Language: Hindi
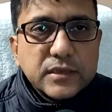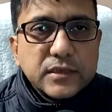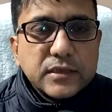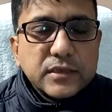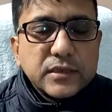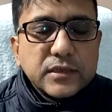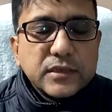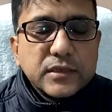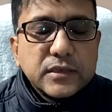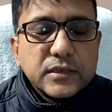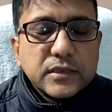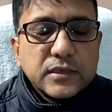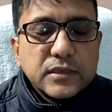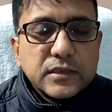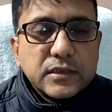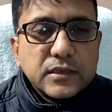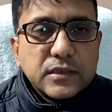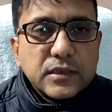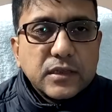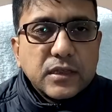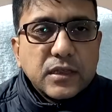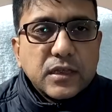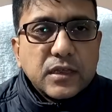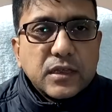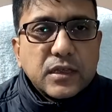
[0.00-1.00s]
किए हैं
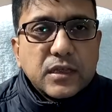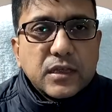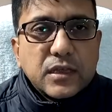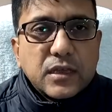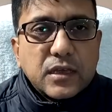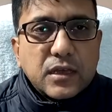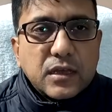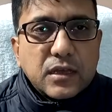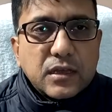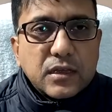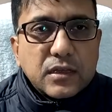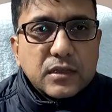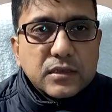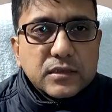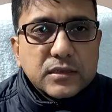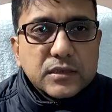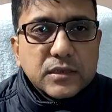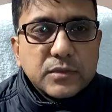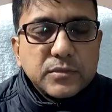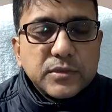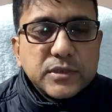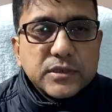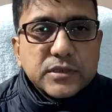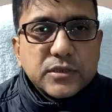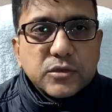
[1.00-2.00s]

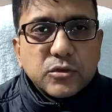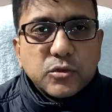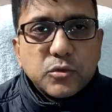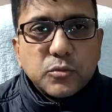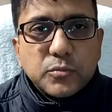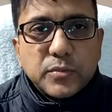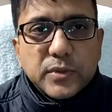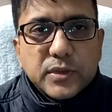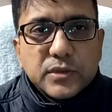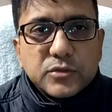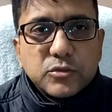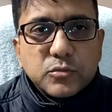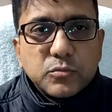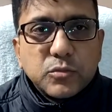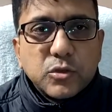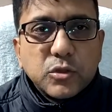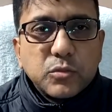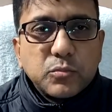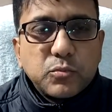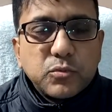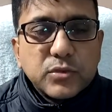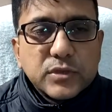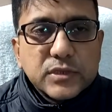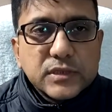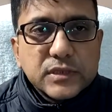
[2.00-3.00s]
सभी जगहों पे जो
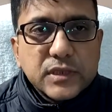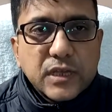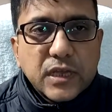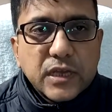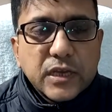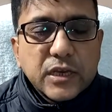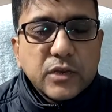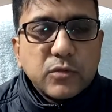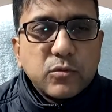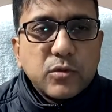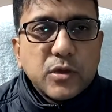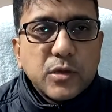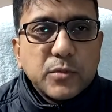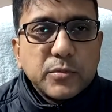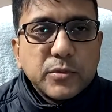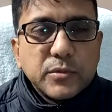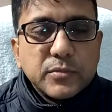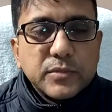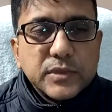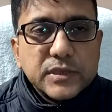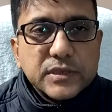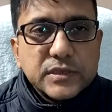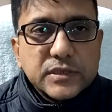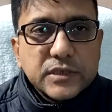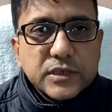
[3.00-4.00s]
महत्वपूर्ण स्थान है वहाँ पर
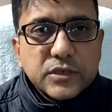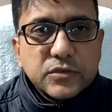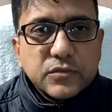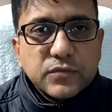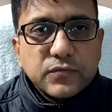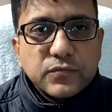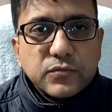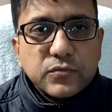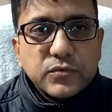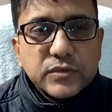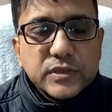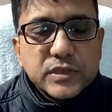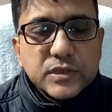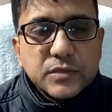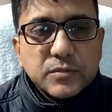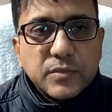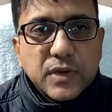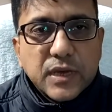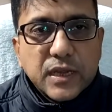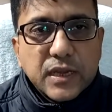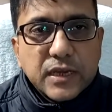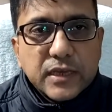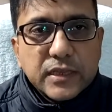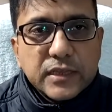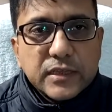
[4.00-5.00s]
मजिस्ट्रेट और फोर्स की
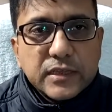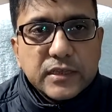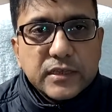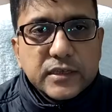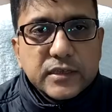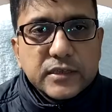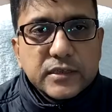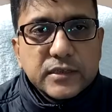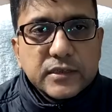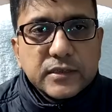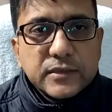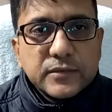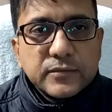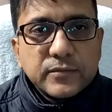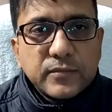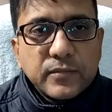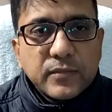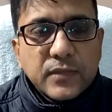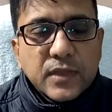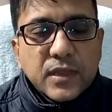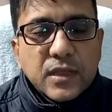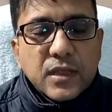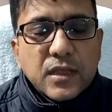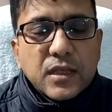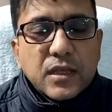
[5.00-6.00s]
बहाली की गई है
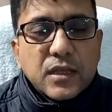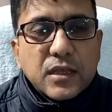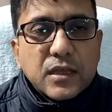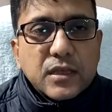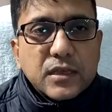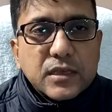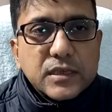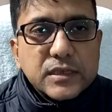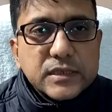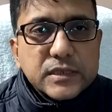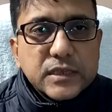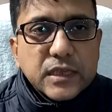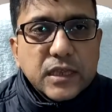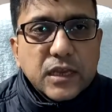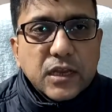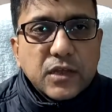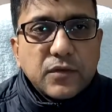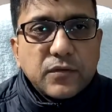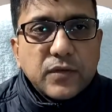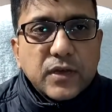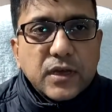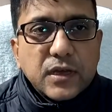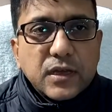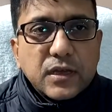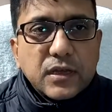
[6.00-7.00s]
इसके
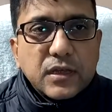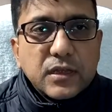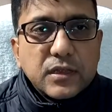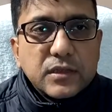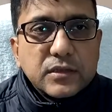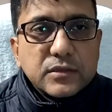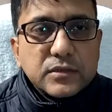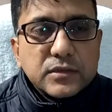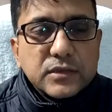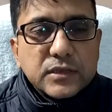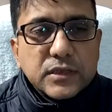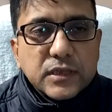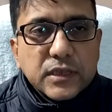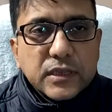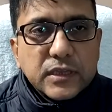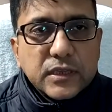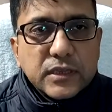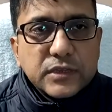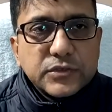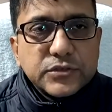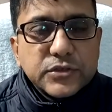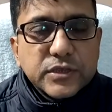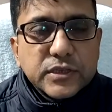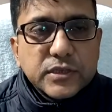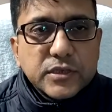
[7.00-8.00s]
अलावा नदी
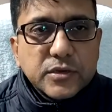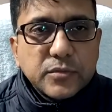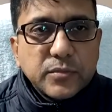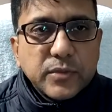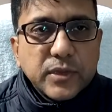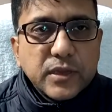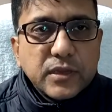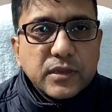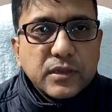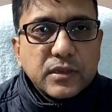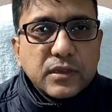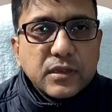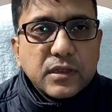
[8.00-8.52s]
क्षेत्र में